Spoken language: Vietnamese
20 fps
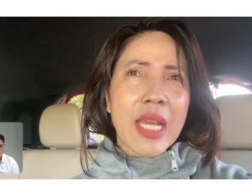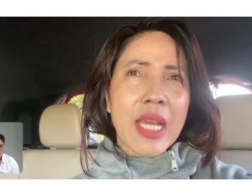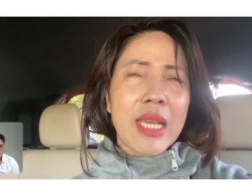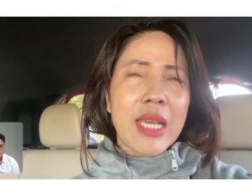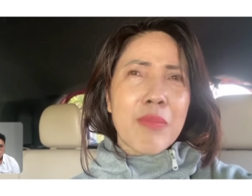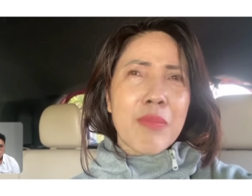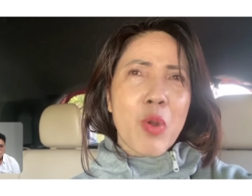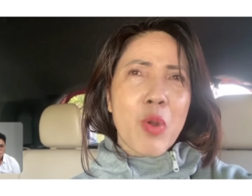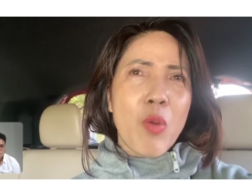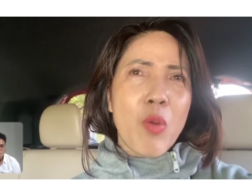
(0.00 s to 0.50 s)

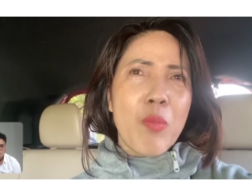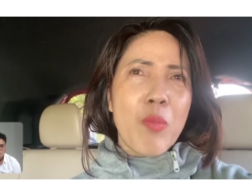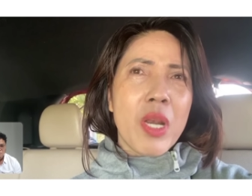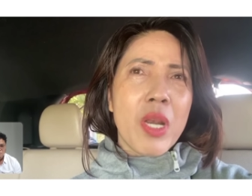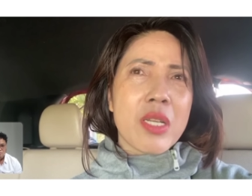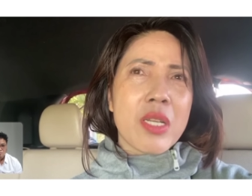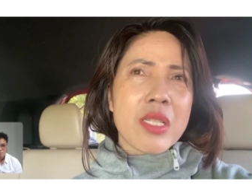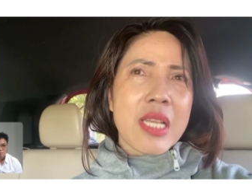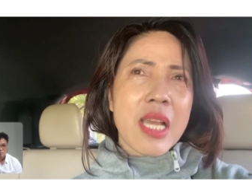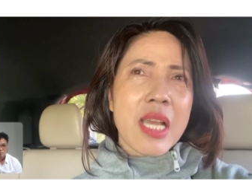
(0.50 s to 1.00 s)
em có một
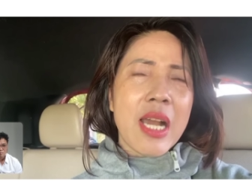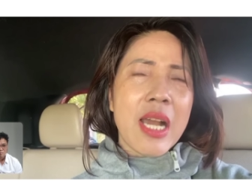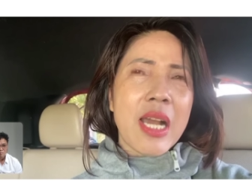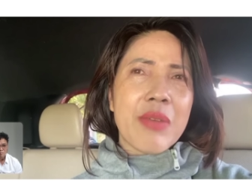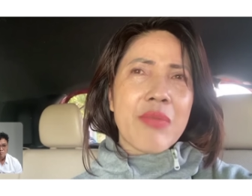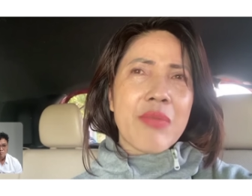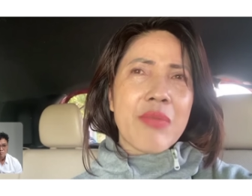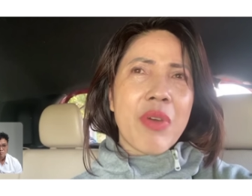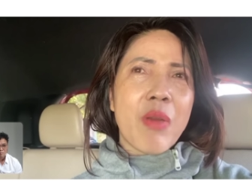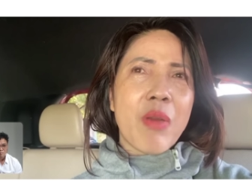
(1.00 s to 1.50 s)
lần ra
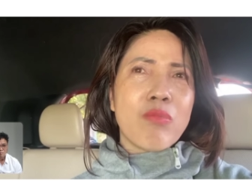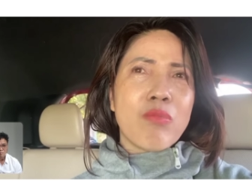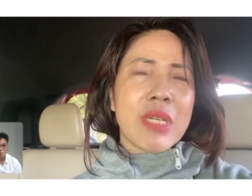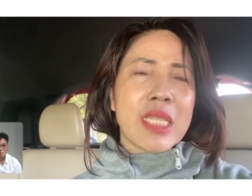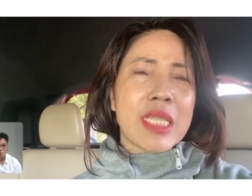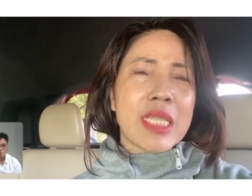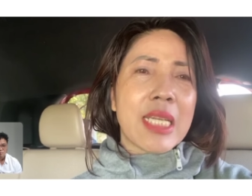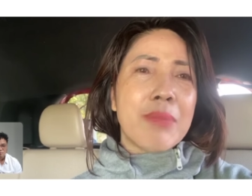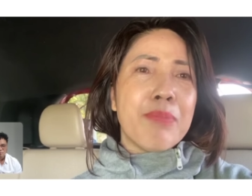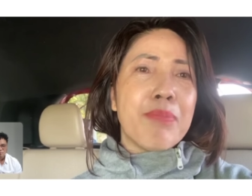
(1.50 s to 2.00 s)
Hải Phòng
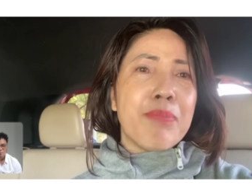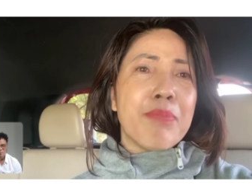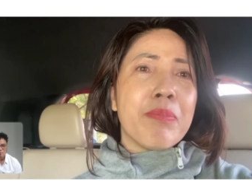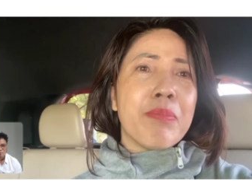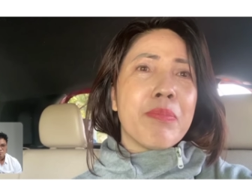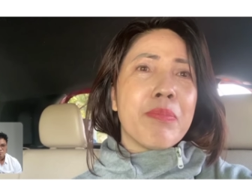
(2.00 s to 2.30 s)
mà tìm